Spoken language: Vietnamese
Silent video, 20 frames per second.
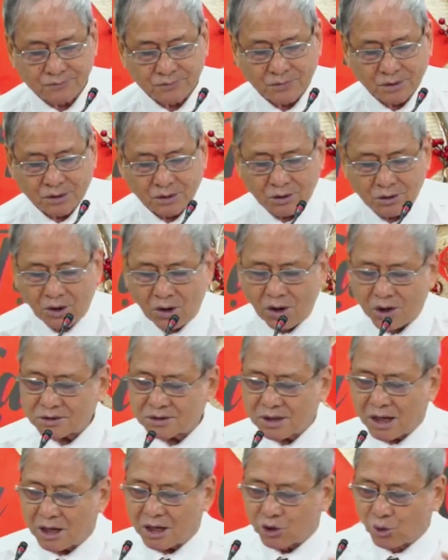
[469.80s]
lo
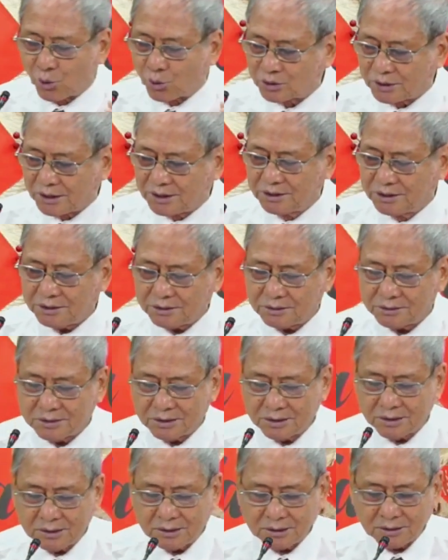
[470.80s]
sợ đủ thứ,
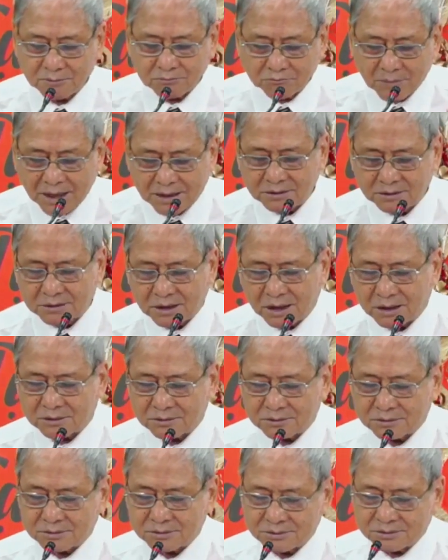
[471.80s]
bệnh tật,
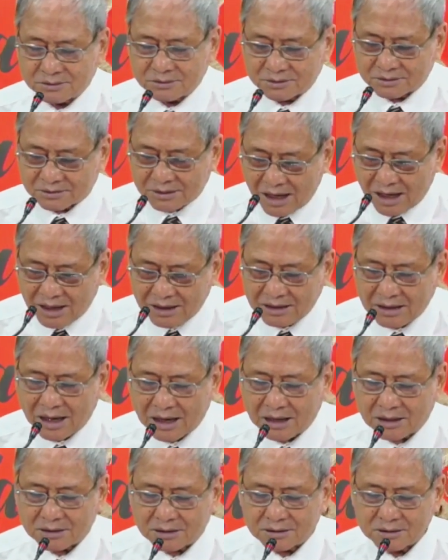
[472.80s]
tai
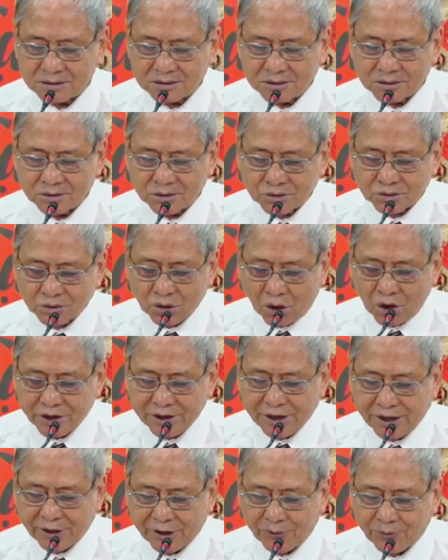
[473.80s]
nạn, đói
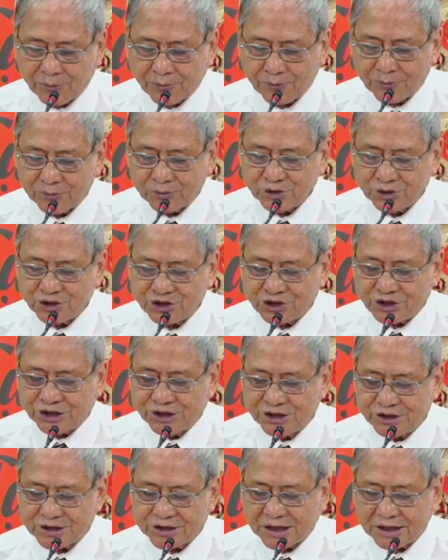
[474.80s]
nghèo,
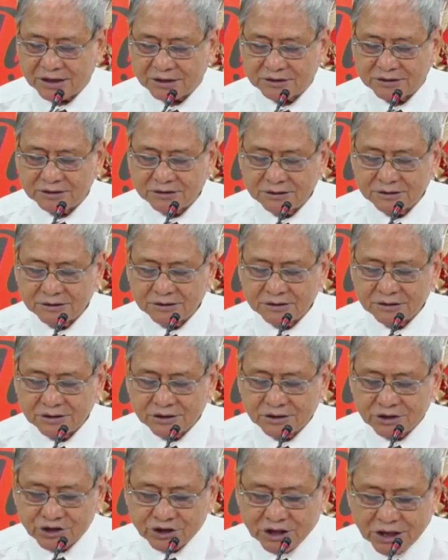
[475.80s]
chiến tranh,
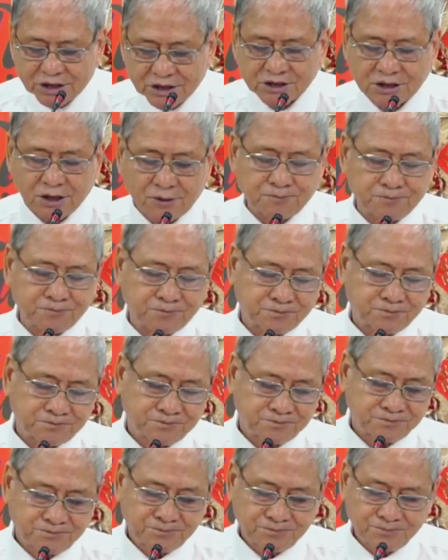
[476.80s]
chết chóc
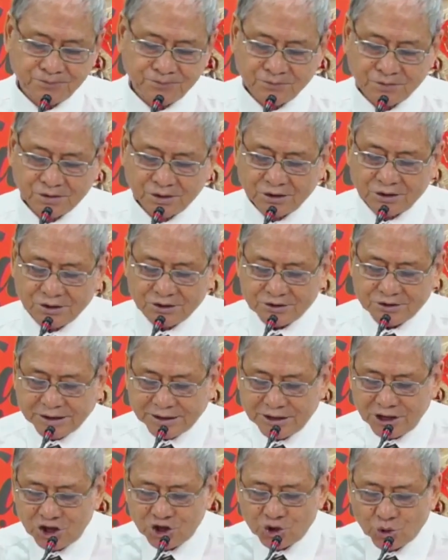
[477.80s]

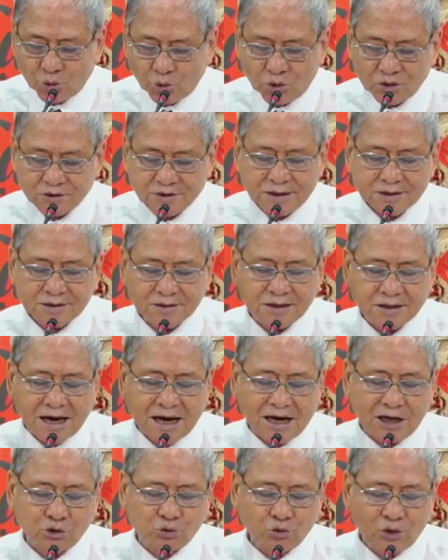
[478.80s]
chính Chúa sẽ giải thoát